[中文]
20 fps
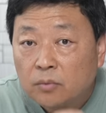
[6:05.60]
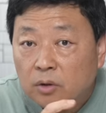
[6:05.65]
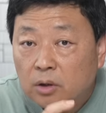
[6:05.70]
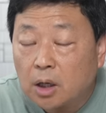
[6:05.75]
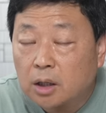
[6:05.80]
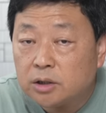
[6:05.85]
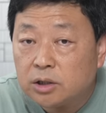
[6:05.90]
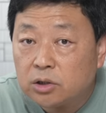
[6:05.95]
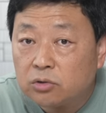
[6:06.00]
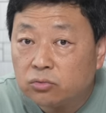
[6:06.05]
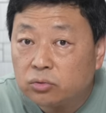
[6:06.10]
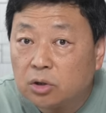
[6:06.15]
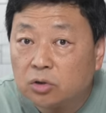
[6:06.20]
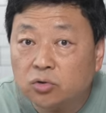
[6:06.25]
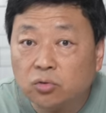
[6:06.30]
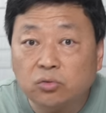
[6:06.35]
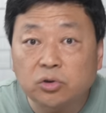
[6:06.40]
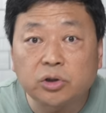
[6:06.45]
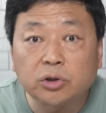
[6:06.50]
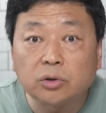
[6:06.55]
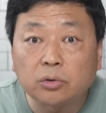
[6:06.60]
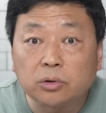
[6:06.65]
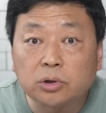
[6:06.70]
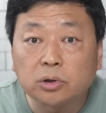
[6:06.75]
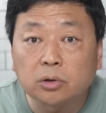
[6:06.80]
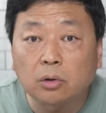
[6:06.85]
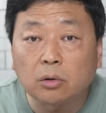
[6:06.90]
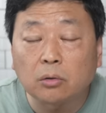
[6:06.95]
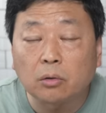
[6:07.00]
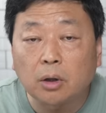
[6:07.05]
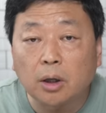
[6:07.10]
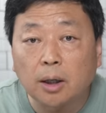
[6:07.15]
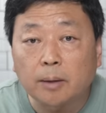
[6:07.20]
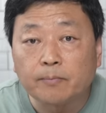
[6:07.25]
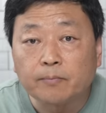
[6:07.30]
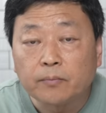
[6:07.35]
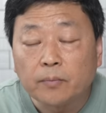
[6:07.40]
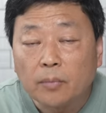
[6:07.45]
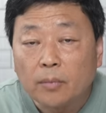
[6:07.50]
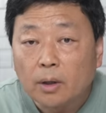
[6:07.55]
她进入到中石油之后啊。
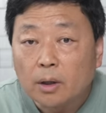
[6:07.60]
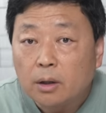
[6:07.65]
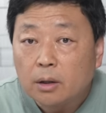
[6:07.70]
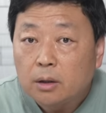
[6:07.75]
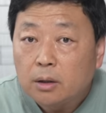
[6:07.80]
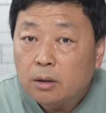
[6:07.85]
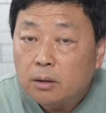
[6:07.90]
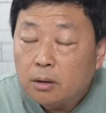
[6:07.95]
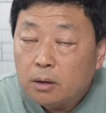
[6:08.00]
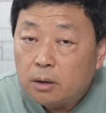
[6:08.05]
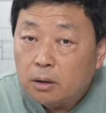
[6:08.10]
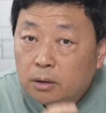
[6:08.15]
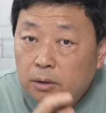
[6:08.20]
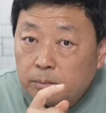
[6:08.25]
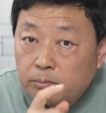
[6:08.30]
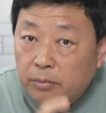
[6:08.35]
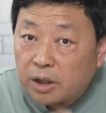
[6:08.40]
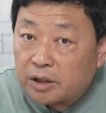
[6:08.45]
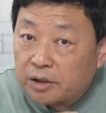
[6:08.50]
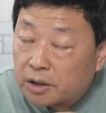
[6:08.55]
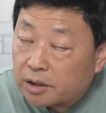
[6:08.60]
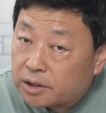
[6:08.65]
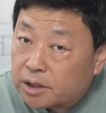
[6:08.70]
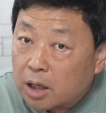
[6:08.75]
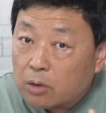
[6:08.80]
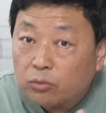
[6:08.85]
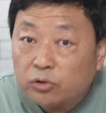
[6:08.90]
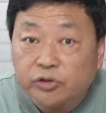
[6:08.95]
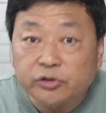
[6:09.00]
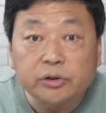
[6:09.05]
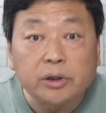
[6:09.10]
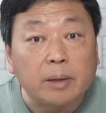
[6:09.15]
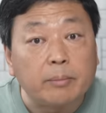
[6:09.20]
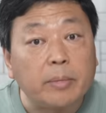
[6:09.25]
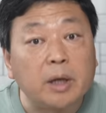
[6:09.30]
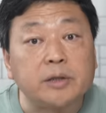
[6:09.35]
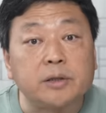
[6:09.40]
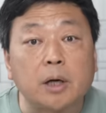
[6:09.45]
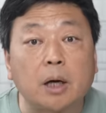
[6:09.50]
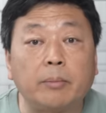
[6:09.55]
每天下午四点
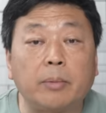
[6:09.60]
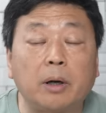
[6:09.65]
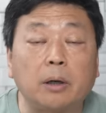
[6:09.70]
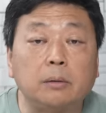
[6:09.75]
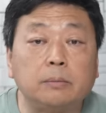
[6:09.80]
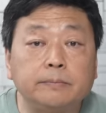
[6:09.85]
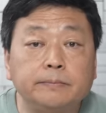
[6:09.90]
半下班，